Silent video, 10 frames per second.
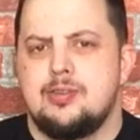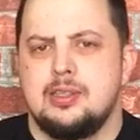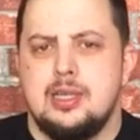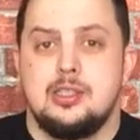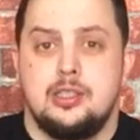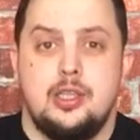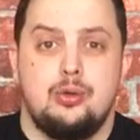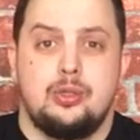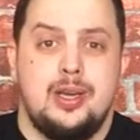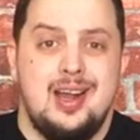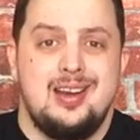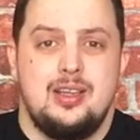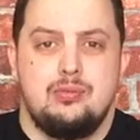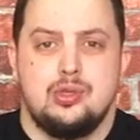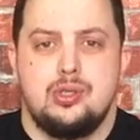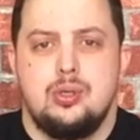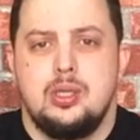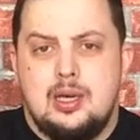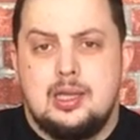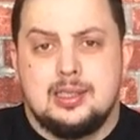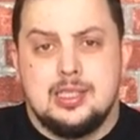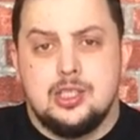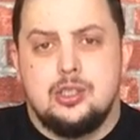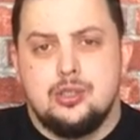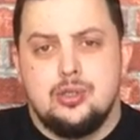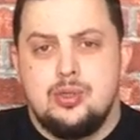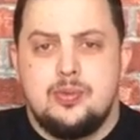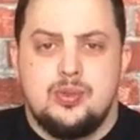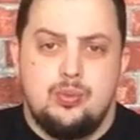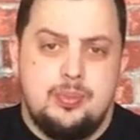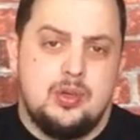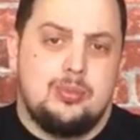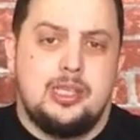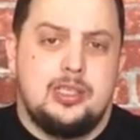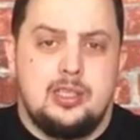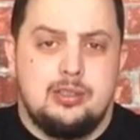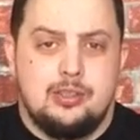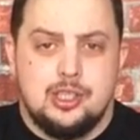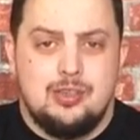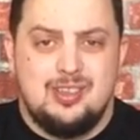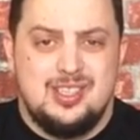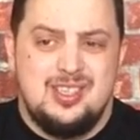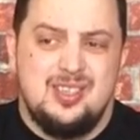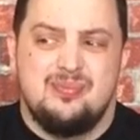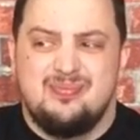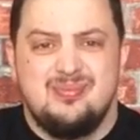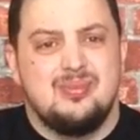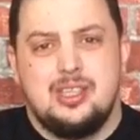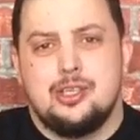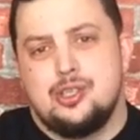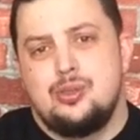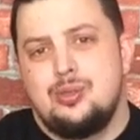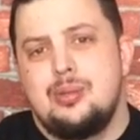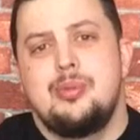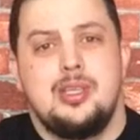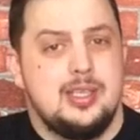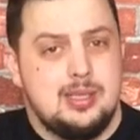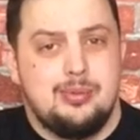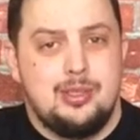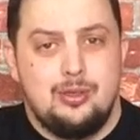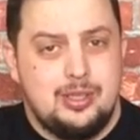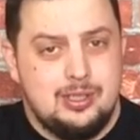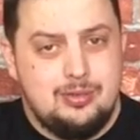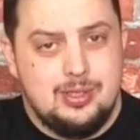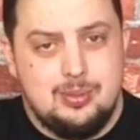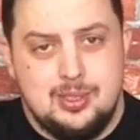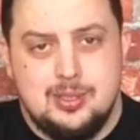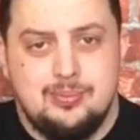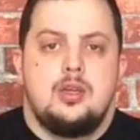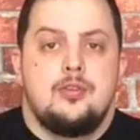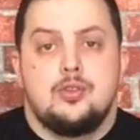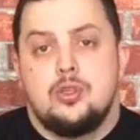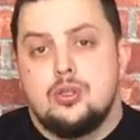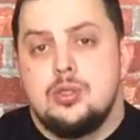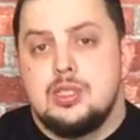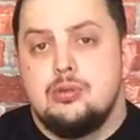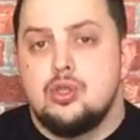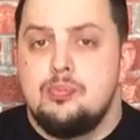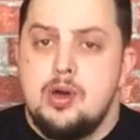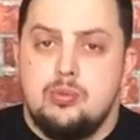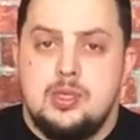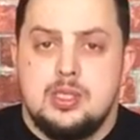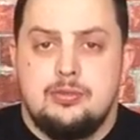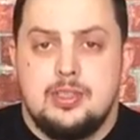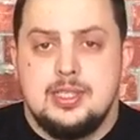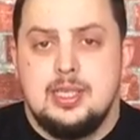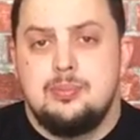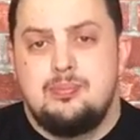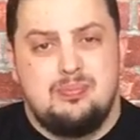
ВКонтакте народ реально его ждет. А так сложилось, что, судя по всему, первый обладатель этого ножа в России, так что на мне есть определенная ответственность. Все началось с того, что пару месяцев назад